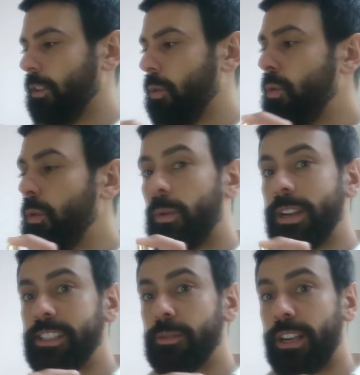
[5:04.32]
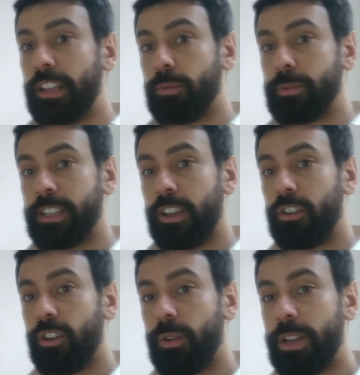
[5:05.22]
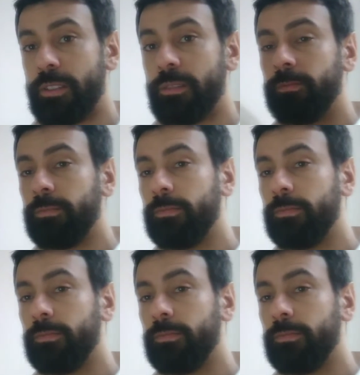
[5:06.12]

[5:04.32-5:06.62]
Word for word: Uy, buenísimo el atomizador, ¿lo ven?